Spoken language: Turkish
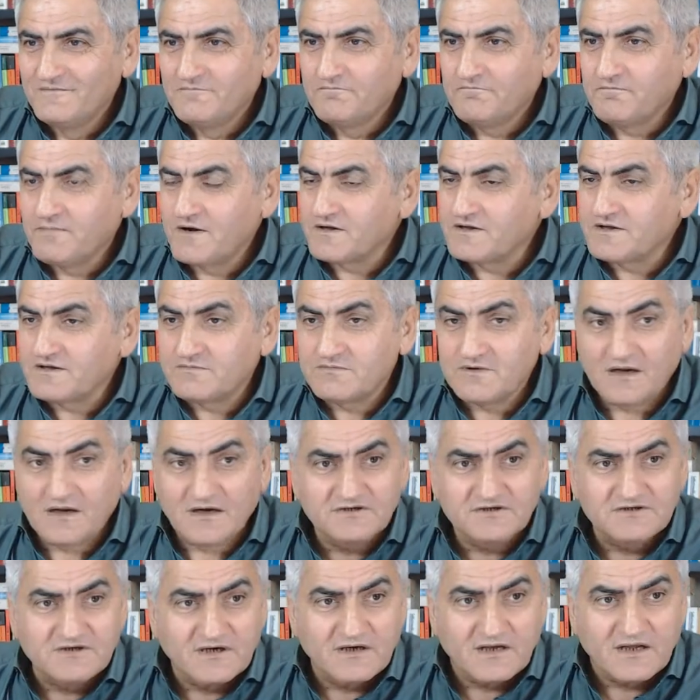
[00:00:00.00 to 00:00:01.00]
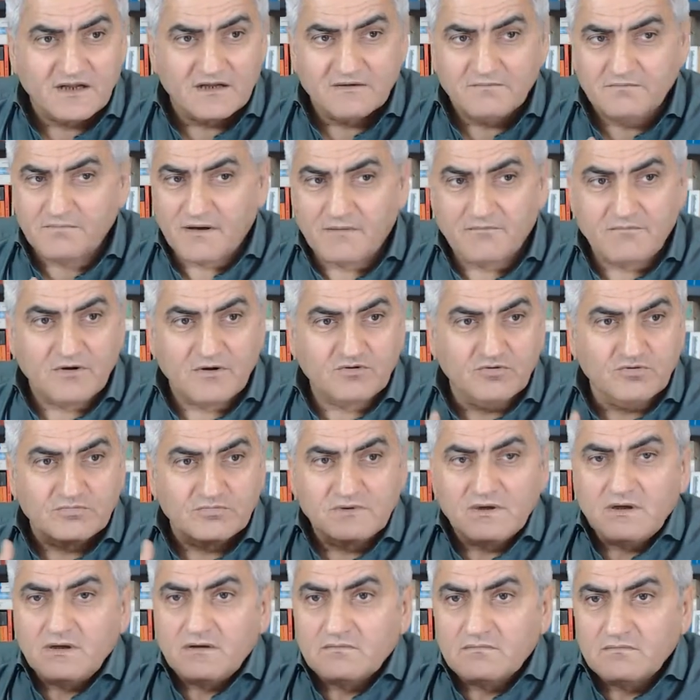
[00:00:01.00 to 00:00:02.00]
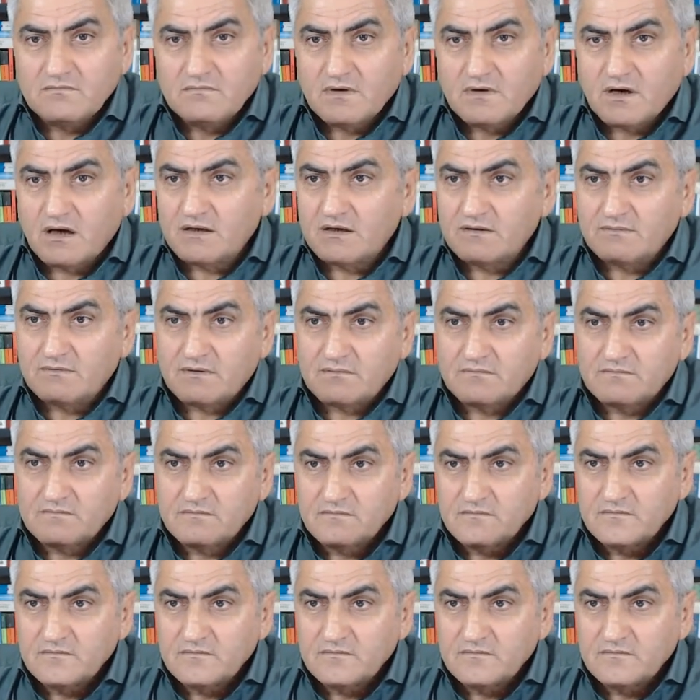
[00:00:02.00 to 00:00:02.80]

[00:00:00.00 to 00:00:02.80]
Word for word: ben dedim yanlış yere geldim. Ben medyum değilim. Anlamam.